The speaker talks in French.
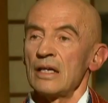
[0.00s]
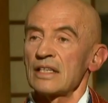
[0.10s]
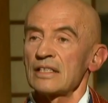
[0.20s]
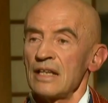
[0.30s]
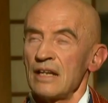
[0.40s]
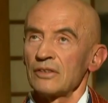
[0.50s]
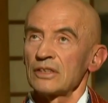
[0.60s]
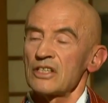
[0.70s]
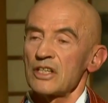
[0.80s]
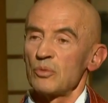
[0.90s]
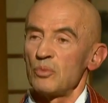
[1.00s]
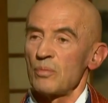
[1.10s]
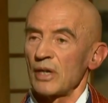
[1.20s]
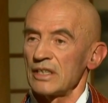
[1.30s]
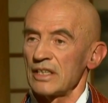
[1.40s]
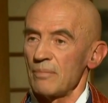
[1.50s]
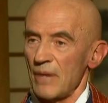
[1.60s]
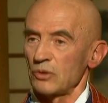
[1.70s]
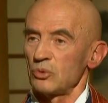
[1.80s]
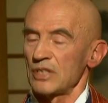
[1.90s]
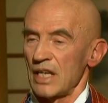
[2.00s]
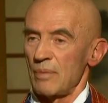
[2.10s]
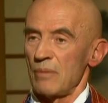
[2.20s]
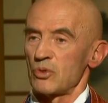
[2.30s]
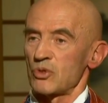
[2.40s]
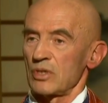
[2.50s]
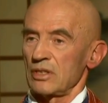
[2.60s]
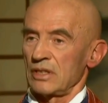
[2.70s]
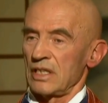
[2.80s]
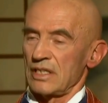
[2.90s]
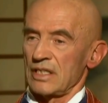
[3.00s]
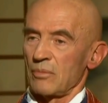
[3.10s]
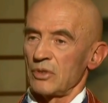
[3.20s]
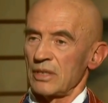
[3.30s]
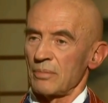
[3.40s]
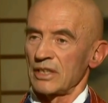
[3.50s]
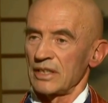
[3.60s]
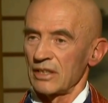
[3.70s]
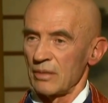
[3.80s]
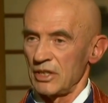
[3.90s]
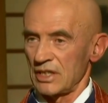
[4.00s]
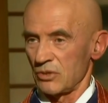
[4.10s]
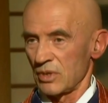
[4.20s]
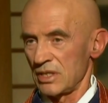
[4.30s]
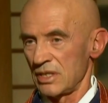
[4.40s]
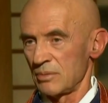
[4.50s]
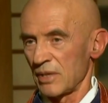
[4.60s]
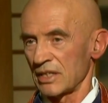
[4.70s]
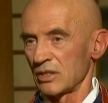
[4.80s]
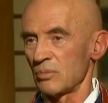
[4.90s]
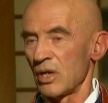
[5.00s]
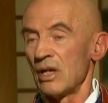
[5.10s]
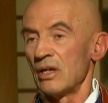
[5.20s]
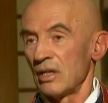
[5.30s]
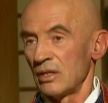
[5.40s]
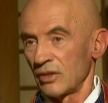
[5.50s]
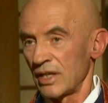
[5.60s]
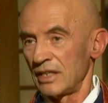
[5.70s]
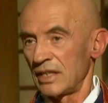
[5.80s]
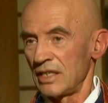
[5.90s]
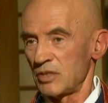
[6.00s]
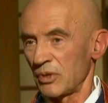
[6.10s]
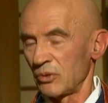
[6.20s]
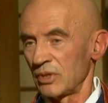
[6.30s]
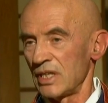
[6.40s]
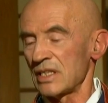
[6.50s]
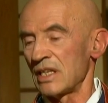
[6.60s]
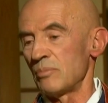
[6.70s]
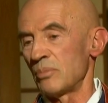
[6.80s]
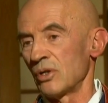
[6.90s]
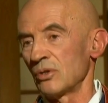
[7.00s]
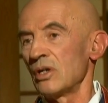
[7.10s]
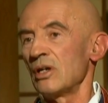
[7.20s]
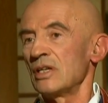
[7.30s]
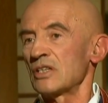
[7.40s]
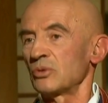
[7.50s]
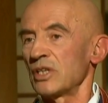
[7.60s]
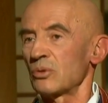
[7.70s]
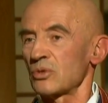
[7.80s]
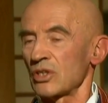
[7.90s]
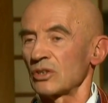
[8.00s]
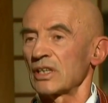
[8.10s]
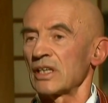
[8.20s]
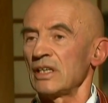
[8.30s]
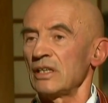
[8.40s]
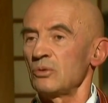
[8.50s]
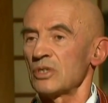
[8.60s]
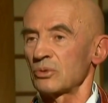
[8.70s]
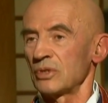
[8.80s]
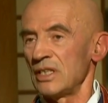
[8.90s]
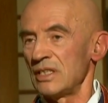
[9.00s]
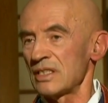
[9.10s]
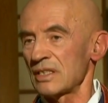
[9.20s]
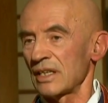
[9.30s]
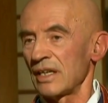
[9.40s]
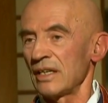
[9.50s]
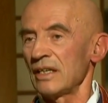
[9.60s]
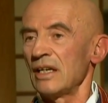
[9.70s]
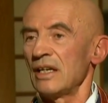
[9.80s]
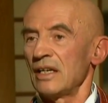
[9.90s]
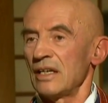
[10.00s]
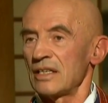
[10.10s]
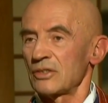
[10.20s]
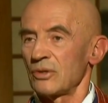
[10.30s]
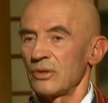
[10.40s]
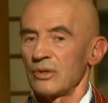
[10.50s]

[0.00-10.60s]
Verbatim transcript: Et ça, l'avantage, c'est qu'on peut le pratiquer partout. Ça n'a pas mmh. besoin nécessairement d'être pratiqué dans la méditation assise. Par exemple, dans quel état d'esprit on est, ça dépend. Est-ce qu'on est concentré ou est-ce qu'on est distrait Est-ce que